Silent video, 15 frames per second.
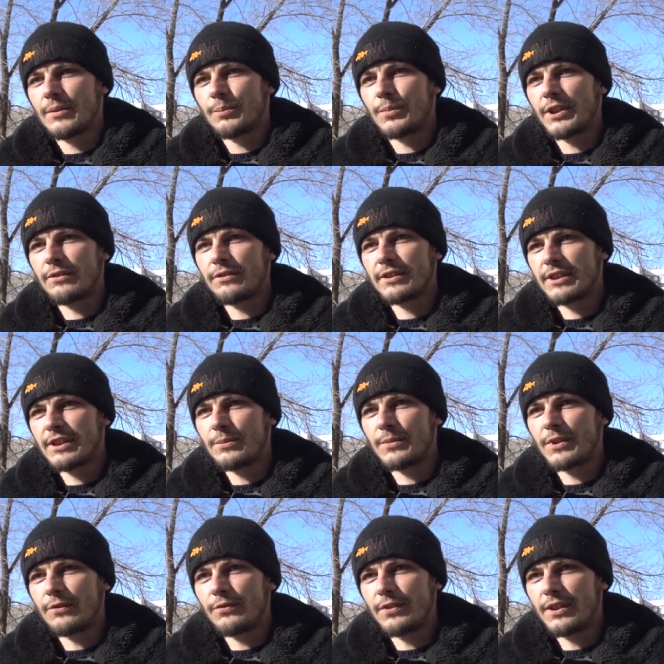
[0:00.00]
Привезли
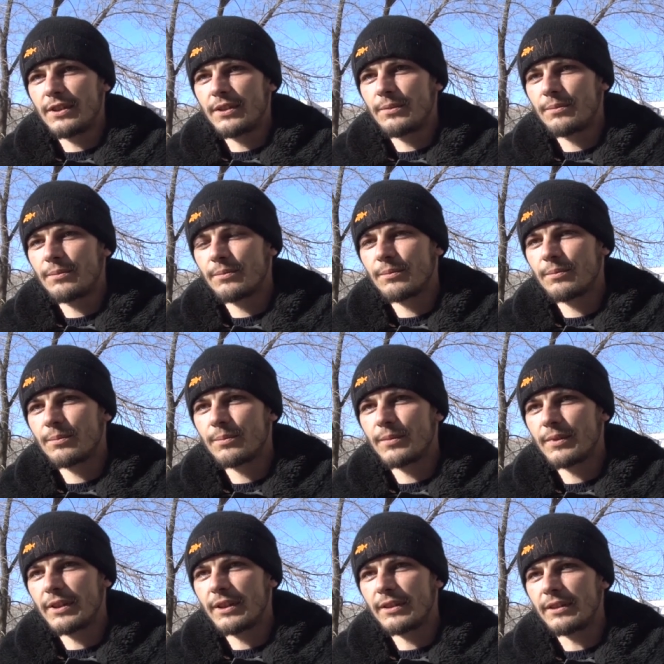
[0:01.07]
мне фены,
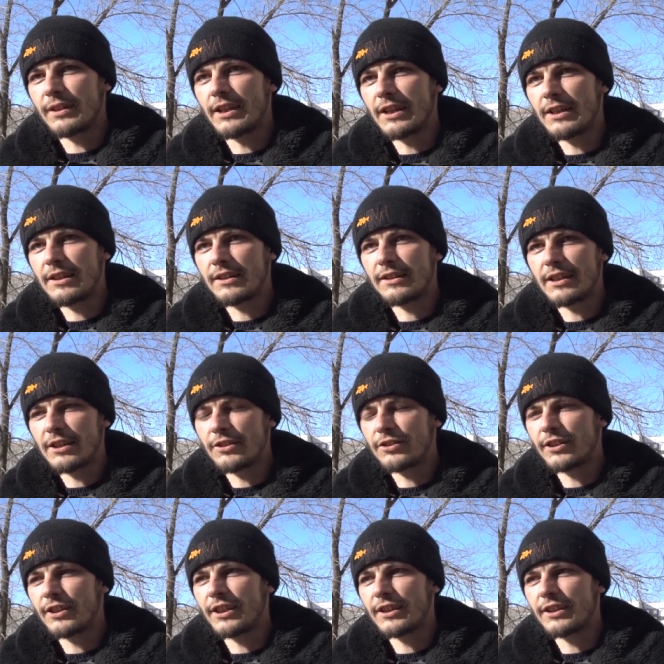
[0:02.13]
Дали
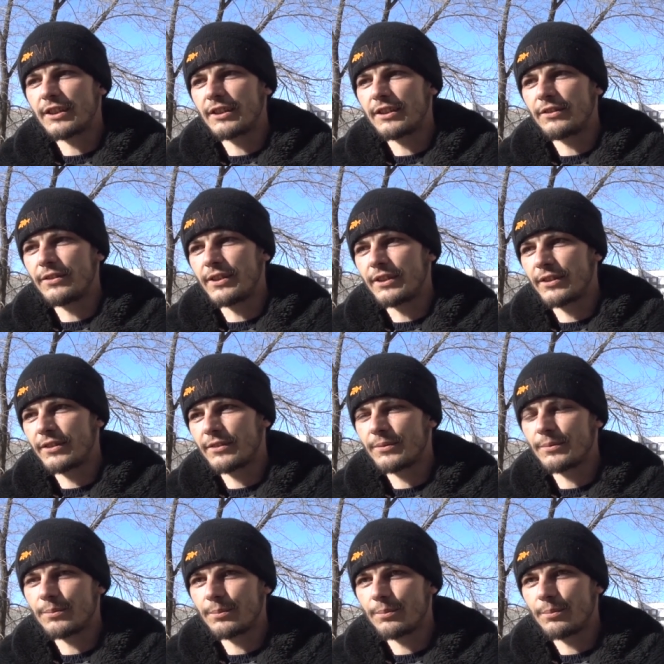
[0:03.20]
начали отогревать.
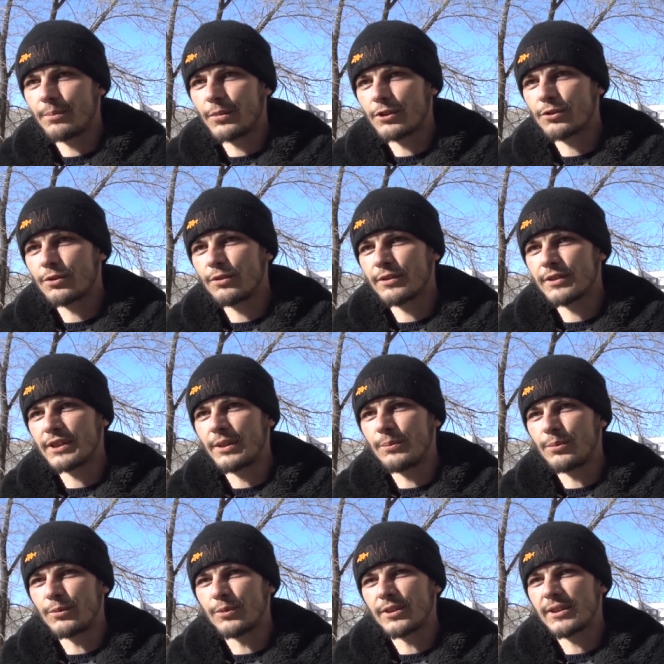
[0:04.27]
Пошел
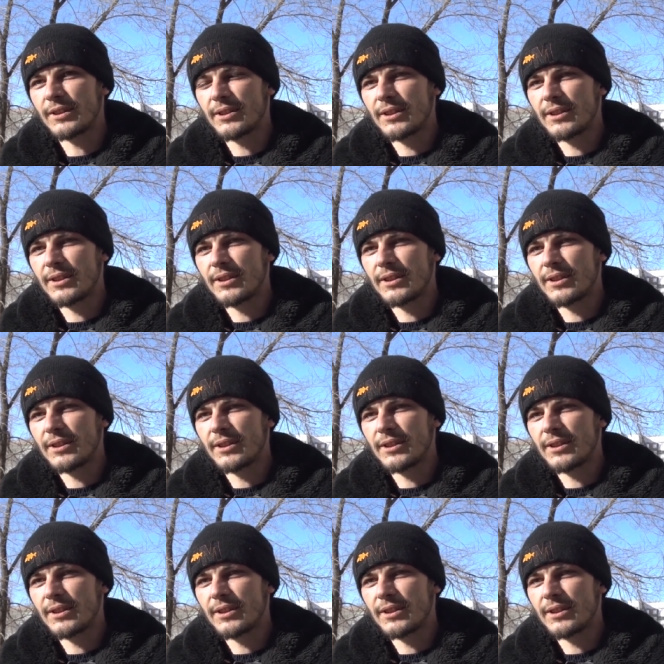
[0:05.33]
запуск.